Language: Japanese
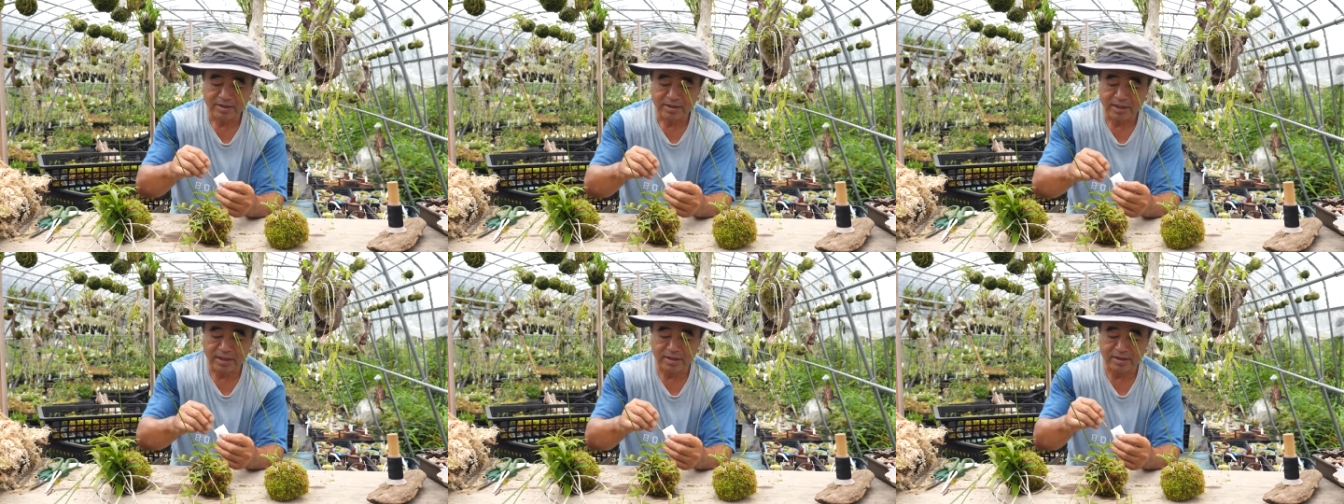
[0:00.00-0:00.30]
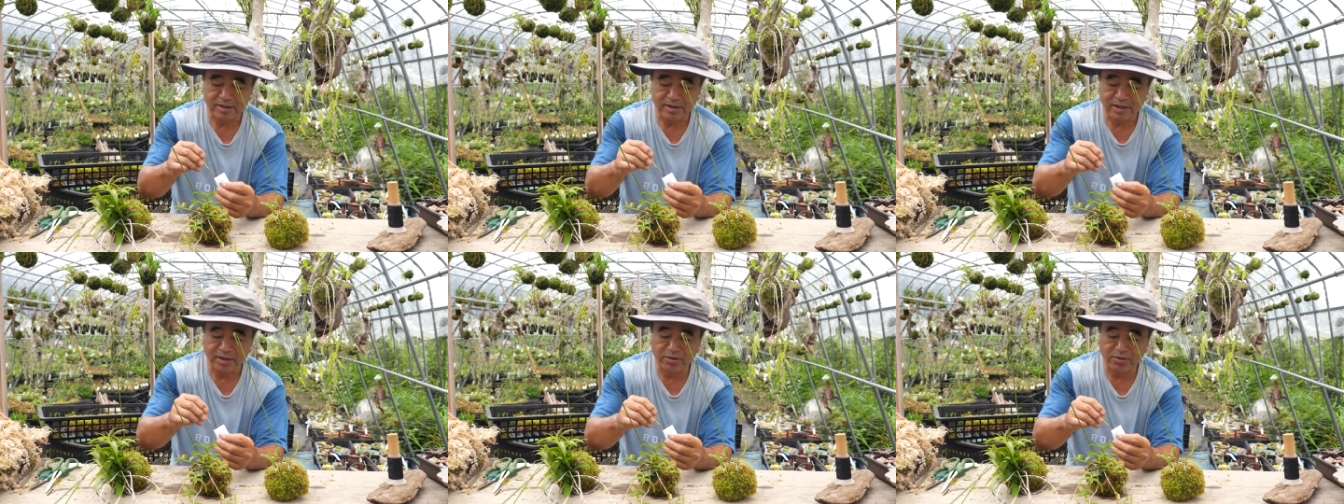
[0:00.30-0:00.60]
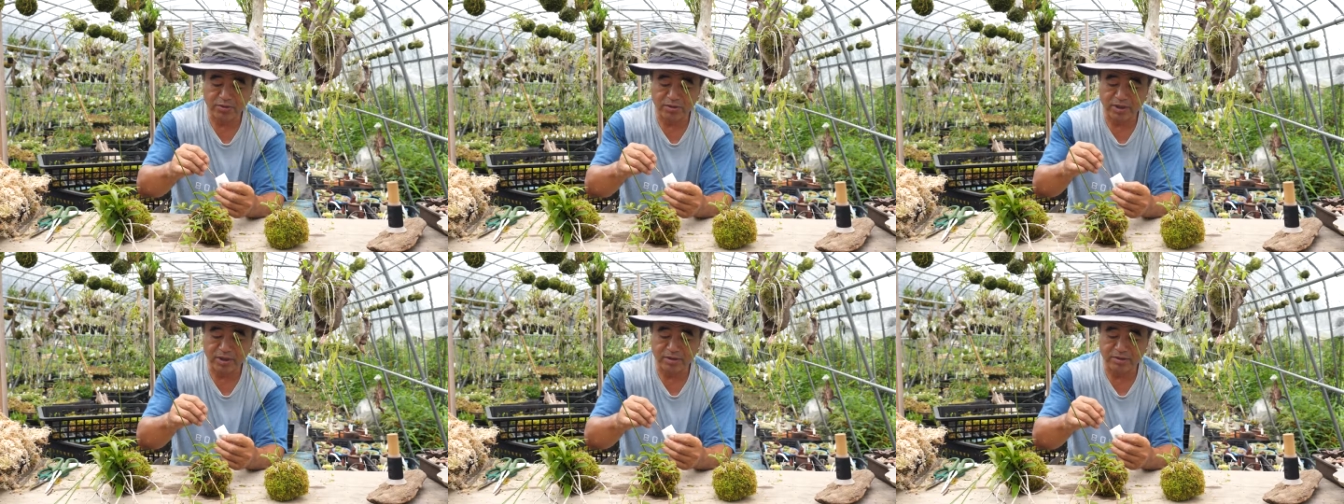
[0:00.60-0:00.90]
刺して
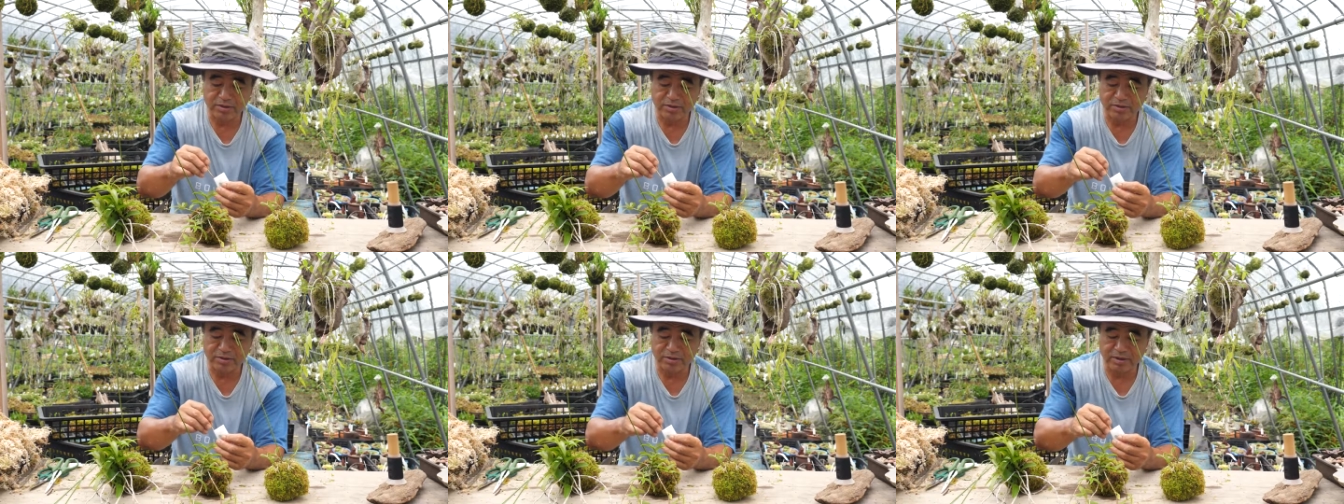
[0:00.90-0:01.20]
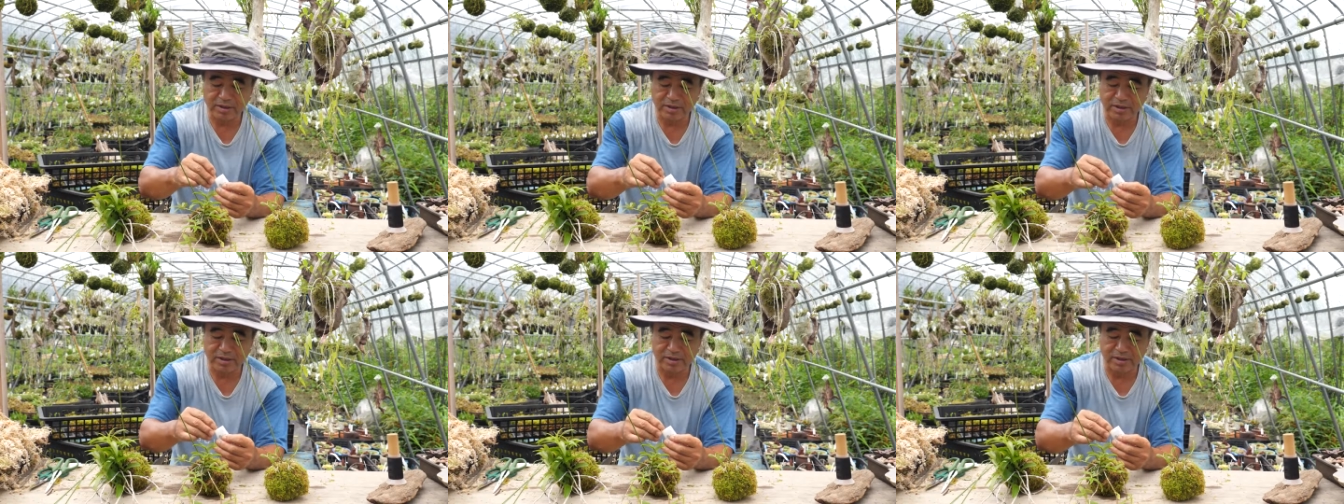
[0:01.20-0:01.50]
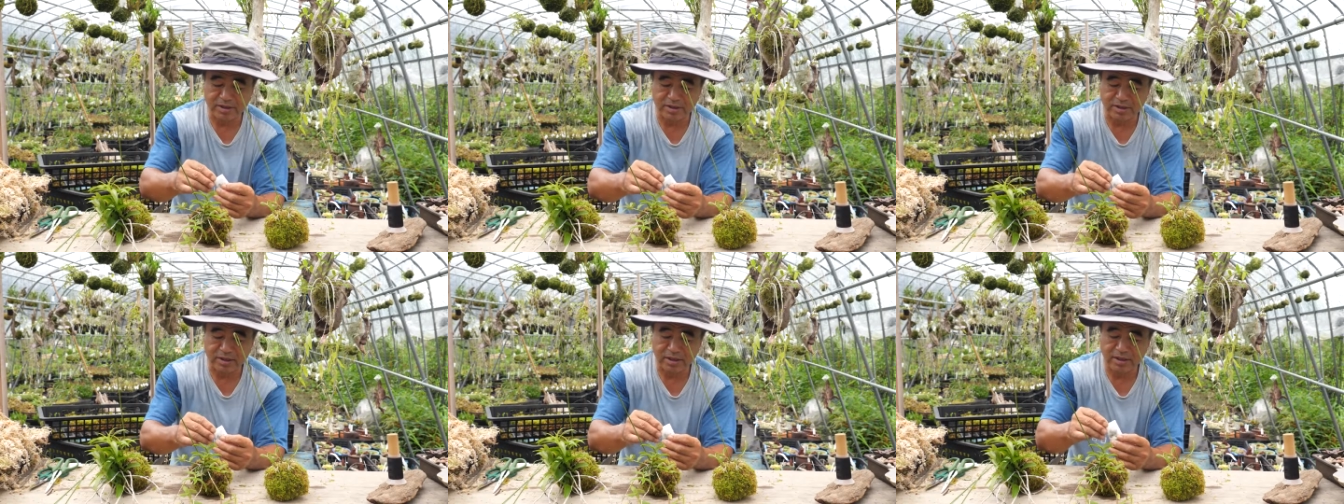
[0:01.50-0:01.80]
固定するという形
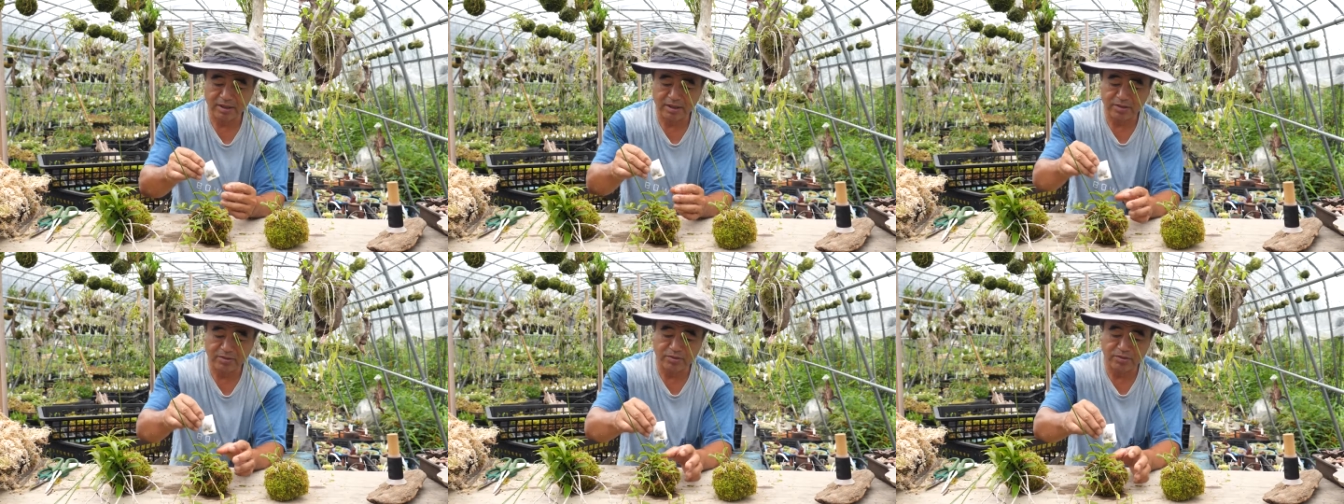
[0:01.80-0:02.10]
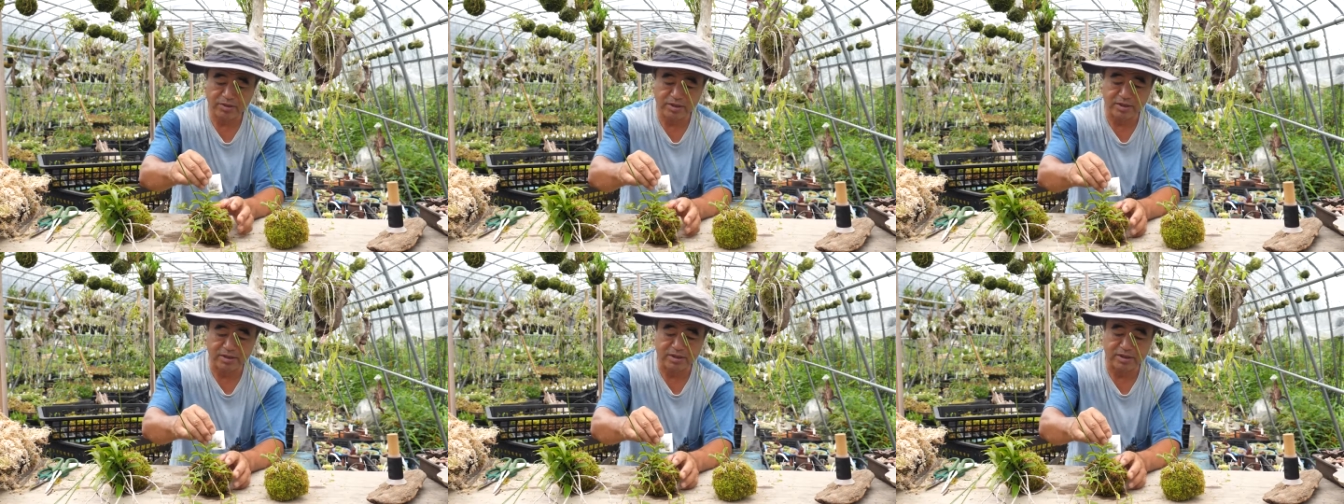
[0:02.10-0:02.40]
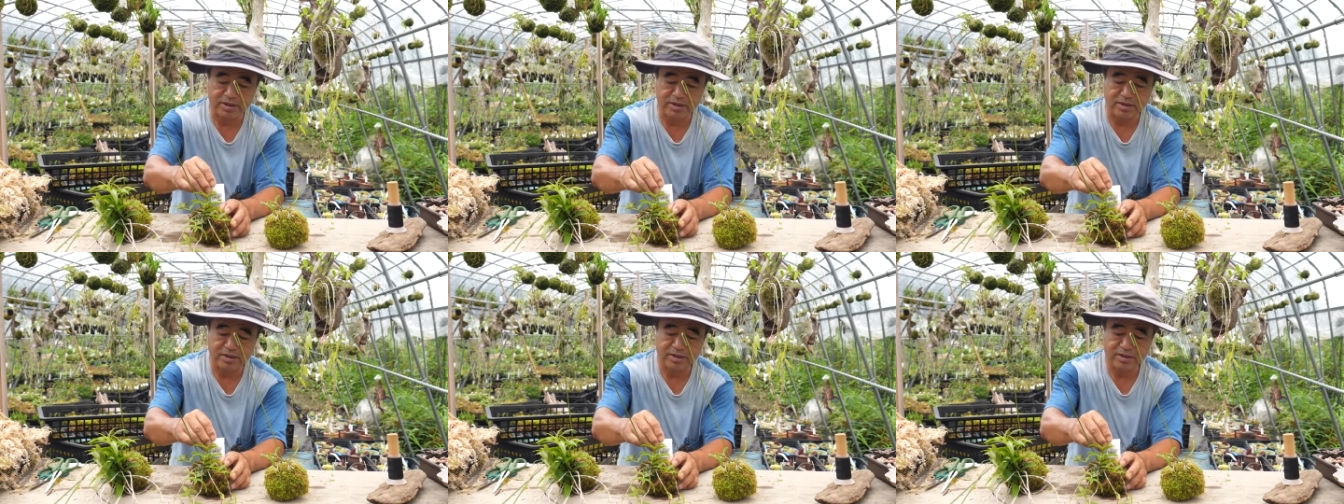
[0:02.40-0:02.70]
ですねこういう感じ